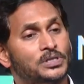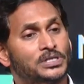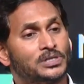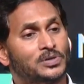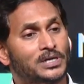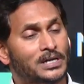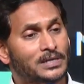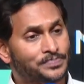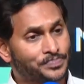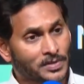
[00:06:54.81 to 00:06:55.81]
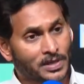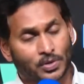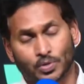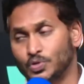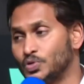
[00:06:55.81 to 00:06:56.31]
గురించి కూడా
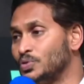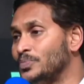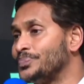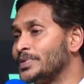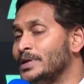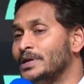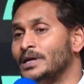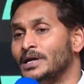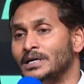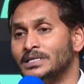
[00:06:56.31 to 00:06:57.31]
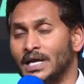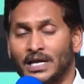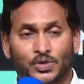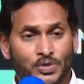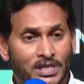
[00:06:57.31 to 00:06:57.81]
ఈరోజు
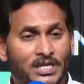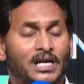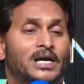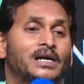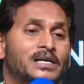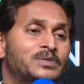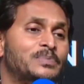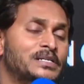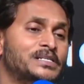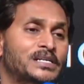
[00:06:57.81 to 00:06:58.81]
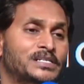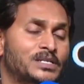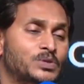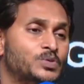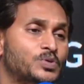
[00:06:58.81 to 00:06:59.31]
చాలా సుదీర్ఘంగా ఎక్స్ప్లెయిన్ చేయడం
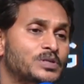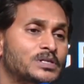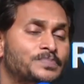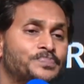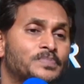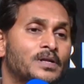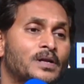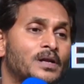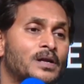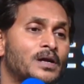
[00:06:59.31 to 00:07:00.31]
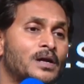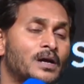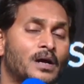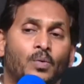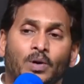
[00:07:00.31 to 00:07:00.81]
జరుగుతుంది
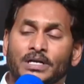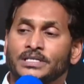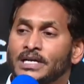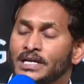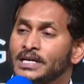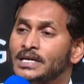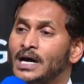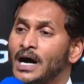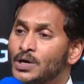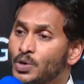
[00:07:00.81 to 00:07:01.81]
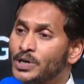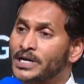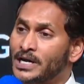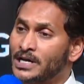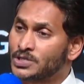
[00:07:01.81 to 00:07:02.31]
ఒకటి జగనన్న
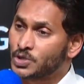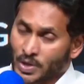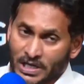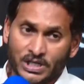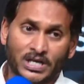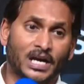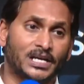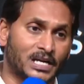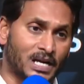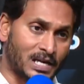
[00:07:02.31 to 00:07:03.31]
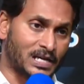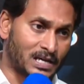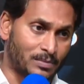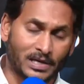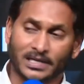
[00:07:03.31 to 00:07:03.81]
ఆరోగ్య సురక్ష అనే
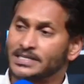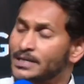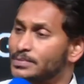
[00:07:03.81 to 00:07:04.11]
కార్యక్రమానికి